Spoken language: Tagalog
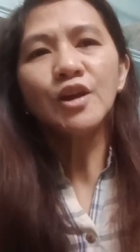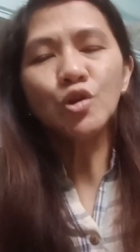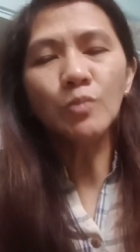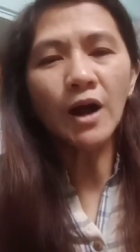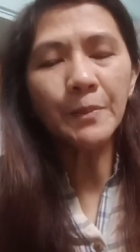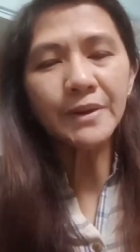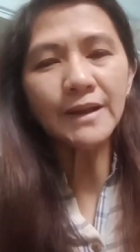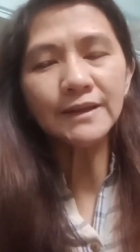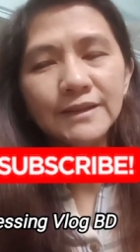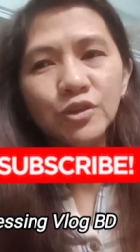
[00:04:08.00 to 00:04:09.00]
Yung mga
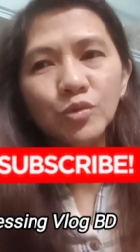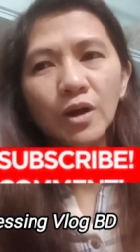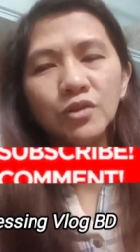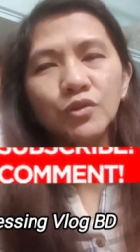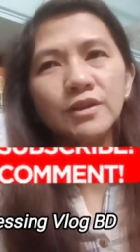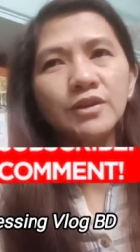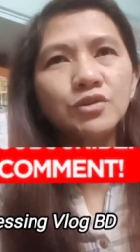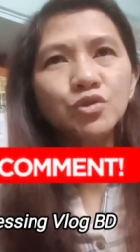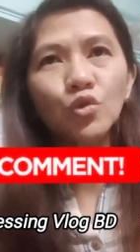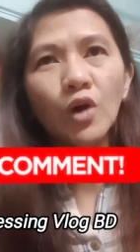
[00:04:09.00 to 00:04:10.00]
product na to, makatulad ng
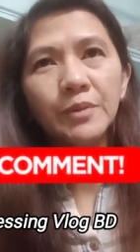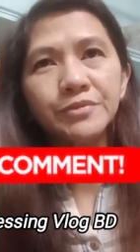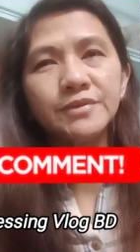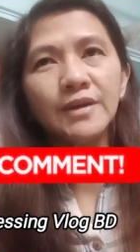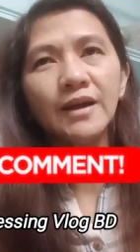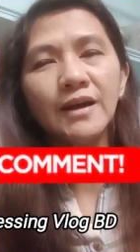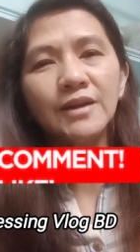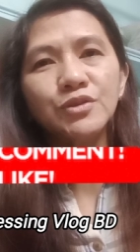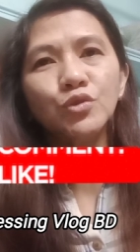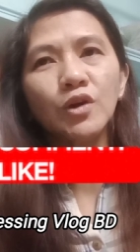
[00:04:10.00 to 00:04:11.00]
New Cups, uh,
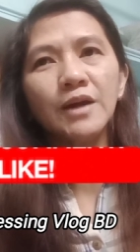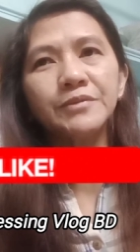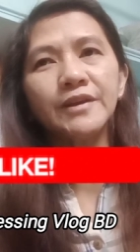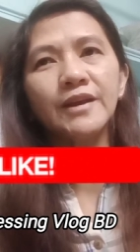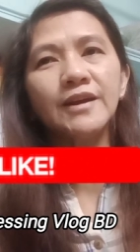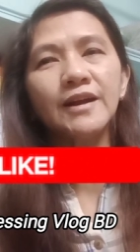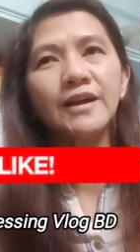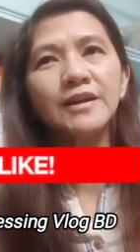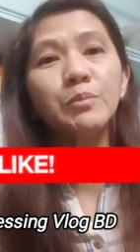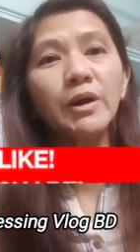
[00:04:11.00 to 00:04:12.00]
New Cups
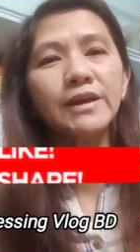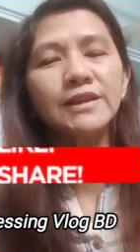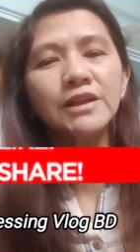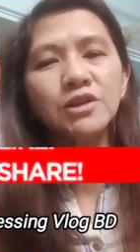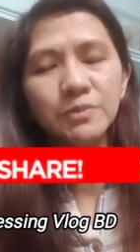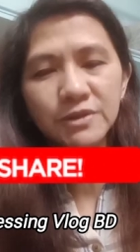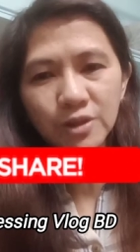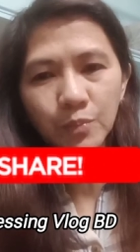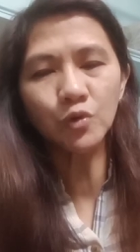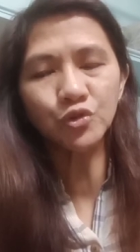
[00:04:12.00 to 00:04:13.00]
Era, na makikita nyo naman
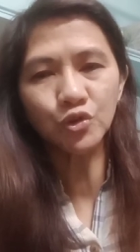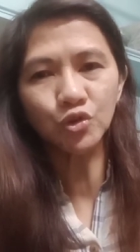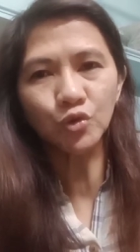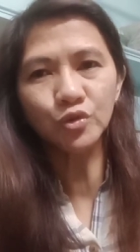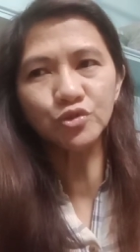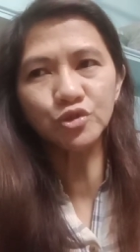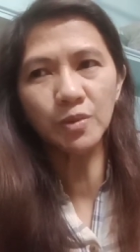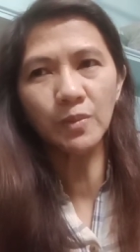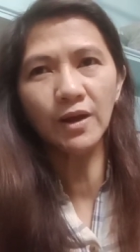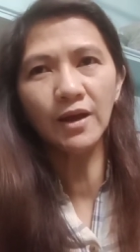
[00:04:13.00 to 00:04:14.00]
sa post ko to,
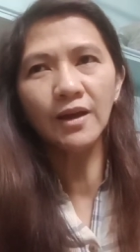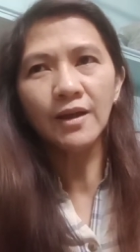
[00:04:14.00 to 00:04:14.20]
sa mga